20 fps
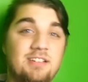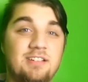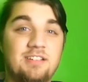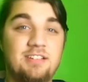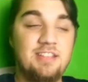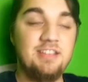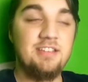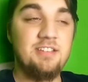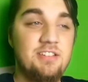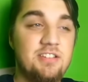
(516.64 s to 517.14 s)

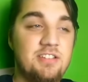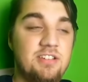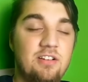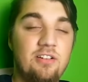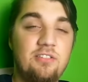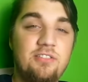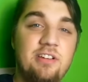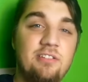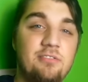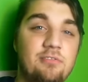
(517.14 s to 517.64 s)
gdyż
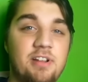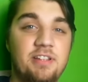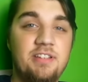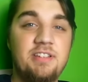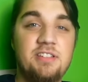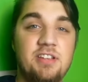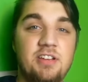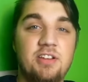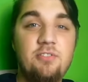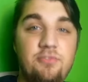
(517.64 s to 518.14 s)
one
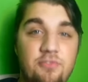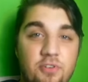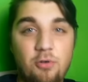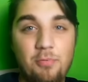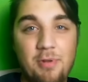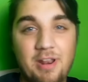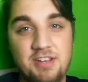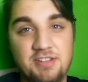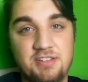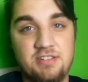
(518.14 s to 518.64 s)
ograniczają
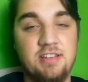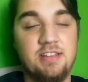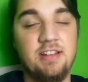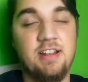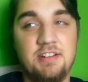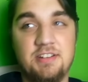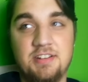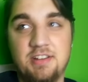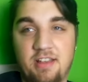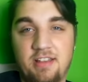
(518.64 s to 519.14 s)
wyobraźnię
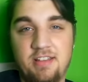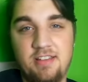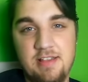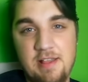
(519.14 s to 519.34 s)
gracza.